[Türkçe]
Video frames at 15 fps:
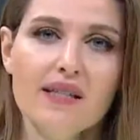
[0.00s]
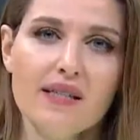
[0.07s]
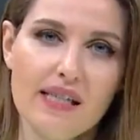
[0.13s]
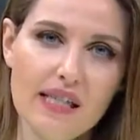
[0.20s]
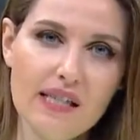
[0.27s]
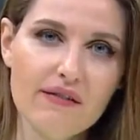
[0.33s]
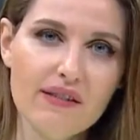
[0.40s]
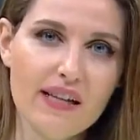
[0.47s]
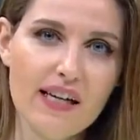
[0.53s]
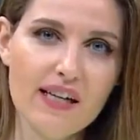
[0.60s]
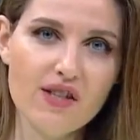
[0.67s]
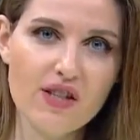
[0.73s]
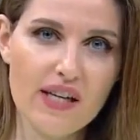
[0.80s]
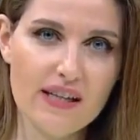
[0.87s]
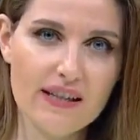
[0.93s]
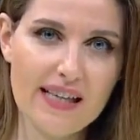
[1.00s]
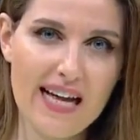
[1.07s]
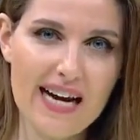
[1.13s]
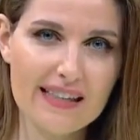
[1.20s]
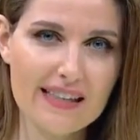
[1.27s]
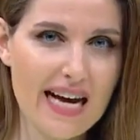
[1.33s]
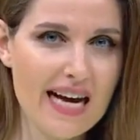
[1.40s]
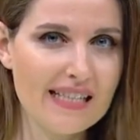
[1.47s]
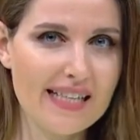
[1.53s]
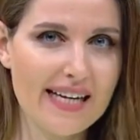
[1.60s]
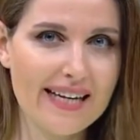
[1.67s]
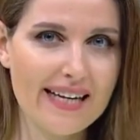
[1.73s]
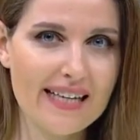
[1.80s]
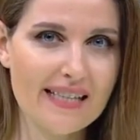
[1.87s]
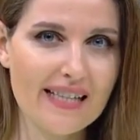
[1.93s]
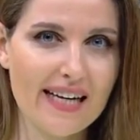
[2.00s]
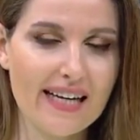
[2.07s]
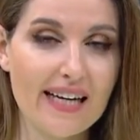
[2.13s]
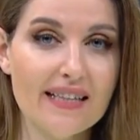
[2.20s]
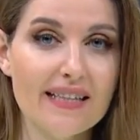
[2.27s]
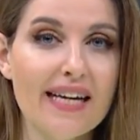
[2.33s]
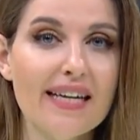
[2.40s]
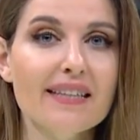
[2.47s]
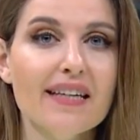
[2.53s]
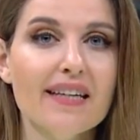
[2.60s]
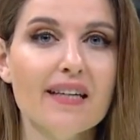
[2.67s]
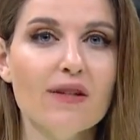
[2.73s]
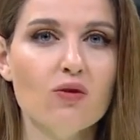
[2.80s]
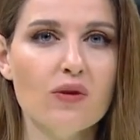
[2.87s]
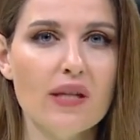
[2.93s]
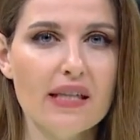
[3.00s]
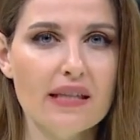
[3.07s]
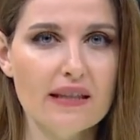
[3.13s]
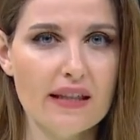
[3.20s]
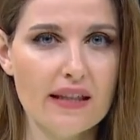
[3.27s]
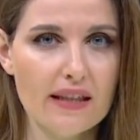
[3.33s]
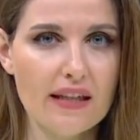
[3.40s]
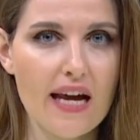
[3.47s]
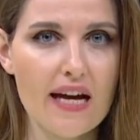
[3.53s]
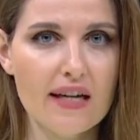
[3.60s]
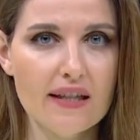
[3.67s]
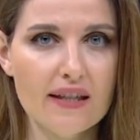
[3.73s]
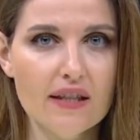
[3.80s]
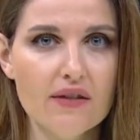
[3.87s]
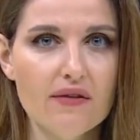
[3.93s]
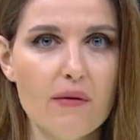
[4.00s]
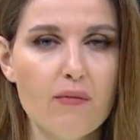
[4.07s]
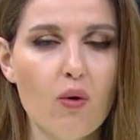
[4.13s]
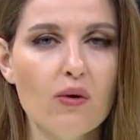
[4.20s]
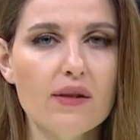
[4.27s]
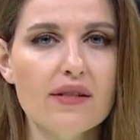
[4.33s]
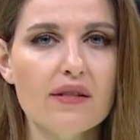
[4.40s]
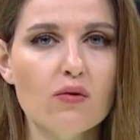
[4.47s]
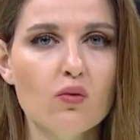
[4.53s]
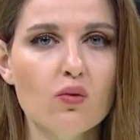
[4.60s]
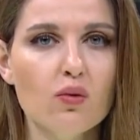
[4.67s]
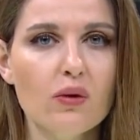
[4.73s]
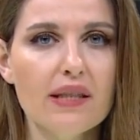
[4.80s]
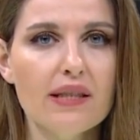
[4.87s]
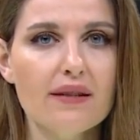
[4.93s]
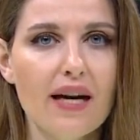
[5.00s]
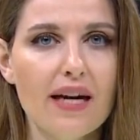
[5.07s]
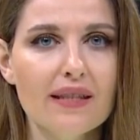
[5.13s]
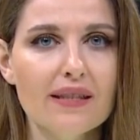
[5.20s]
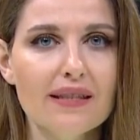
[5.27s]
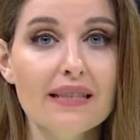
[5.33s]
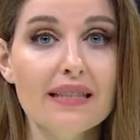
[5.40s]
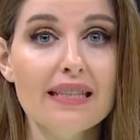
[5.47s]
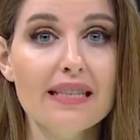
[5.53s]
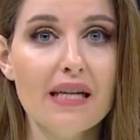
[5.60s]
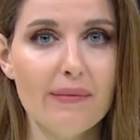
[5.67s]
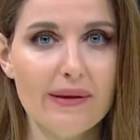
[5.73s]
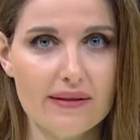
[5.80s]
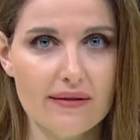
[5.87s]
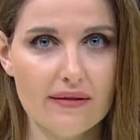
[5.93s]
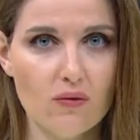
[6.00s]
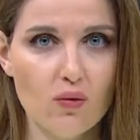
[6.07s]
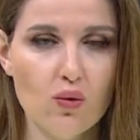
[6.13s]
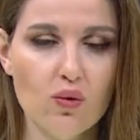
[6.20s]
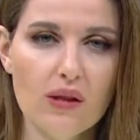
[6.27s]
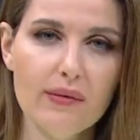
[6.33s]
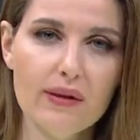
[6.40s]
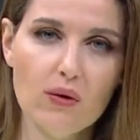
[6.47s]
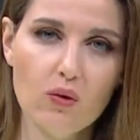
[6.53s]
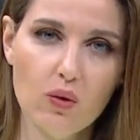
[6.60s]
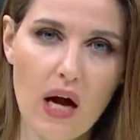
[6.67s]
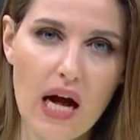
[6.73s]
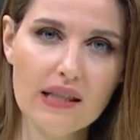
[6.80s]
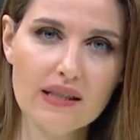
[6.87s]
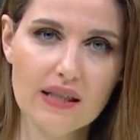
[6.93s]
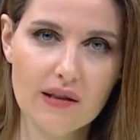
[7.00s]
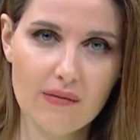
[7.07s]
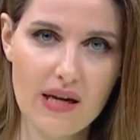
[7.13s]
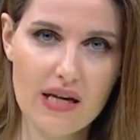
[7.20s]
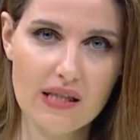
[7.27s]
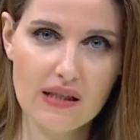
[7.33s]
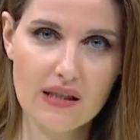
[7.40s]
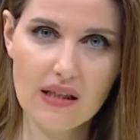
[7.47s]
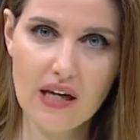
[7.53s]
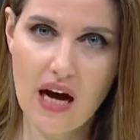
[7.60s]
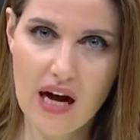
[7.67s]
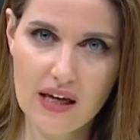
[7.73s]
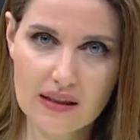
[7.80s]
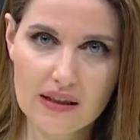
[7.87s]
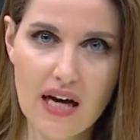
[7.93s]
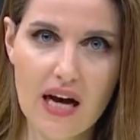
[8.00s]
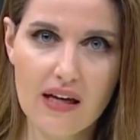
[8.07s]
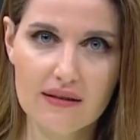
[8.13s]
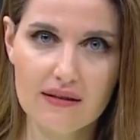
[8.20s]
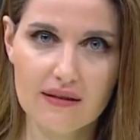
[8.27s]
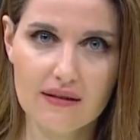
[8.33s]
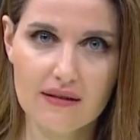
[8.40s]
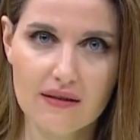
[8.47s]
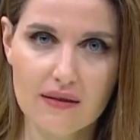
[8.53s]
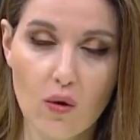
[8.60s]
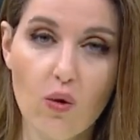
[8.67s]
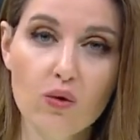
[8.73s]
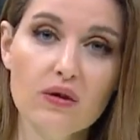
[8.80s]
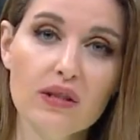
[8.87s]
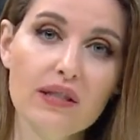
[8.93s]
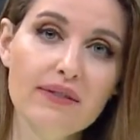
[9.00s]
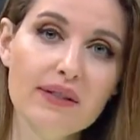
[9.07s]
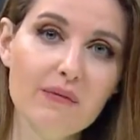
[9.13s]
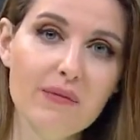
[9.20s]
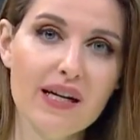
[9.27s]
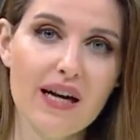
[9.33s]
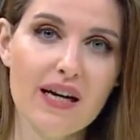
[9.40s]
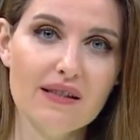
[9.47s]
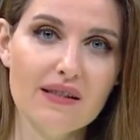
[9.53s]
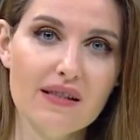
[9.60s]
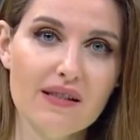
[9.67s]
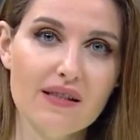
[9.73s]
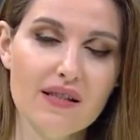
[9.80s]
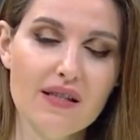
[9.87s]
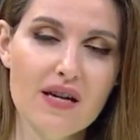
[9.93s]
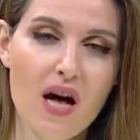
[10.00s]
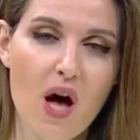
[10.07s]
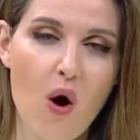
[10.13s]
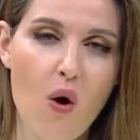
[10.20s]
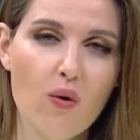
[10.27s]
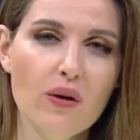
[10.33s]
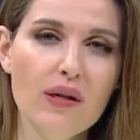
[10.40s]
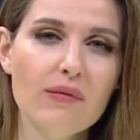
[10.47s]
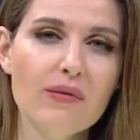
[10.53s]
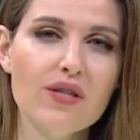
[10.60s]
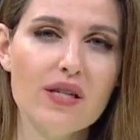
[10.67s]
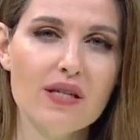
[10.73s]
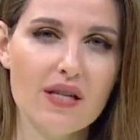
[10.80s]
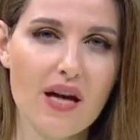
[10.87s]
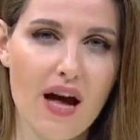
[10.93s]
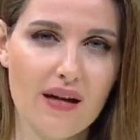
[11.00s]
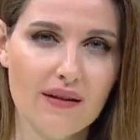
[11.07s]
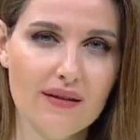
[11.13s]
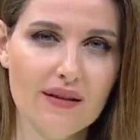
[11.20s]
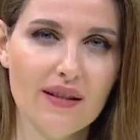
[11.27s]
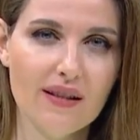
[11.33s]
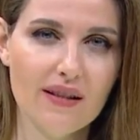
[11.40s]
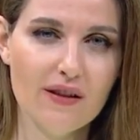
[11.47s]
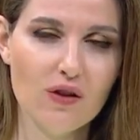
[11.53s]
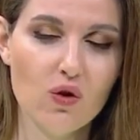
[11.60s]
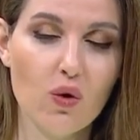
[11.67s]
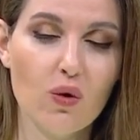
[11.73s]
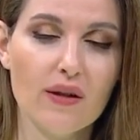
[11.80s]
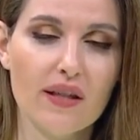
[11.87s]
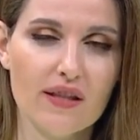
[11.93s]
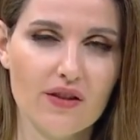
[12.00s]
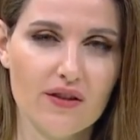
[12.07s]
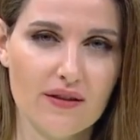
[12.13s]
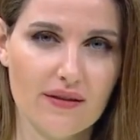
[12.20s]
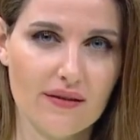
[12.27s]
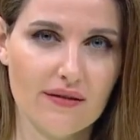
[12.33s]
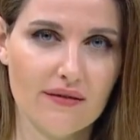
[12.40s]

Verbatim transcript: Silivri'de şeritlerden seke seke tek teker üzerinde ilerledi ve polisin dur itarını da dinlemedi. Üstüne bir de kural tanımazlığını kayda aldırdı. O trafik magandası öyle bir ceza aldı ki şok geçirdi.